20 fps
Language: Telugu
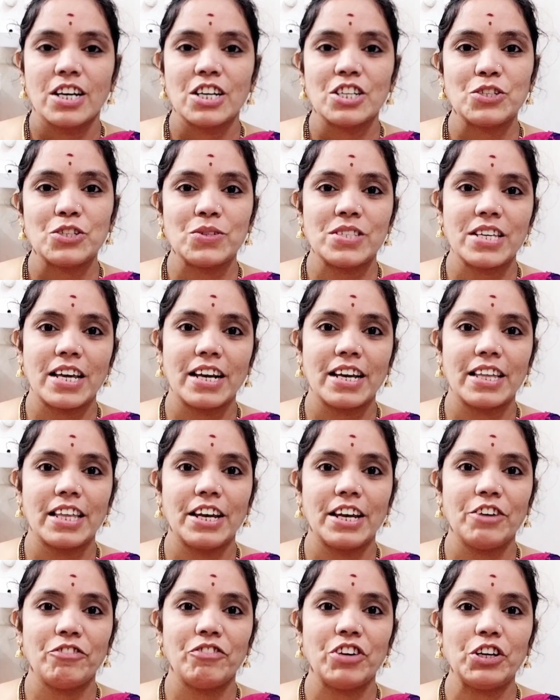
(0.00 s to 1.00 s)
చూసారు కదండి
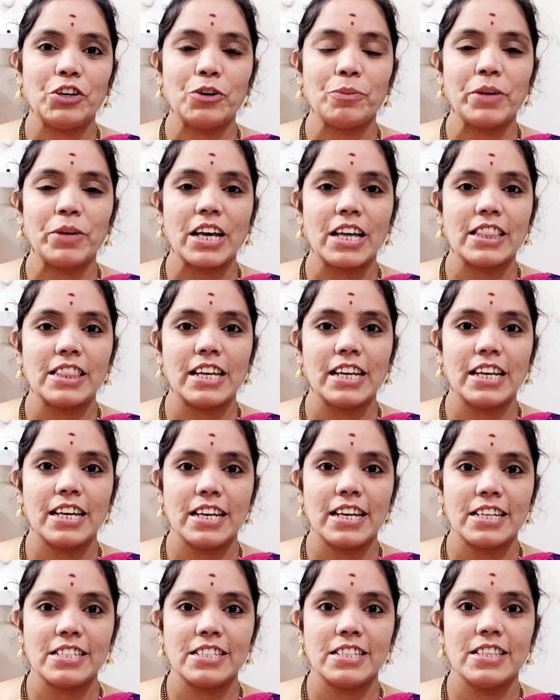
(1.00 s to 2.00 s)
వీడియో మీకు అందరికీ
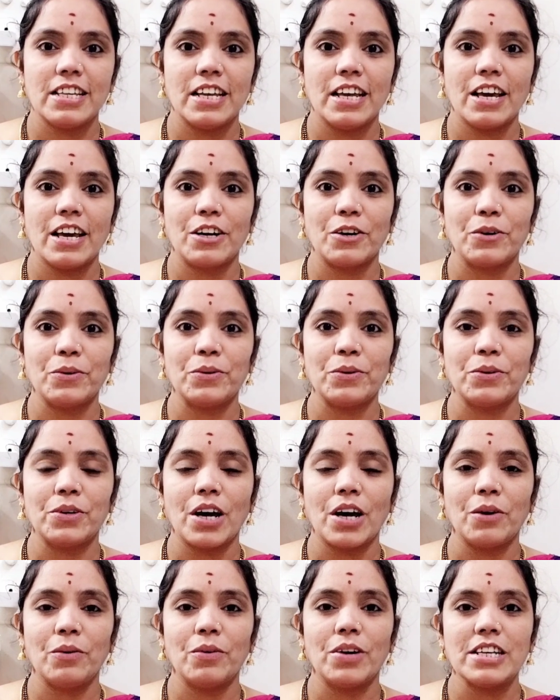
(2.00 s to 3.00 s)
నచ్చిందని అనుకుంటున్నాను
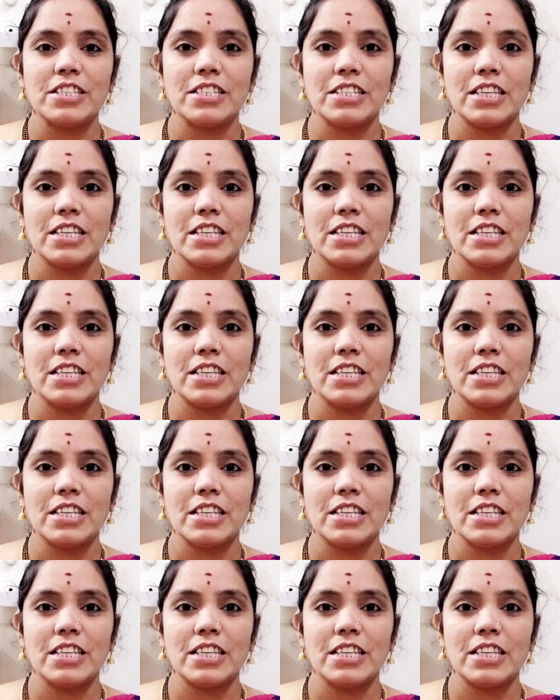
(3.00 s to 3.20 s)
నచ్చితే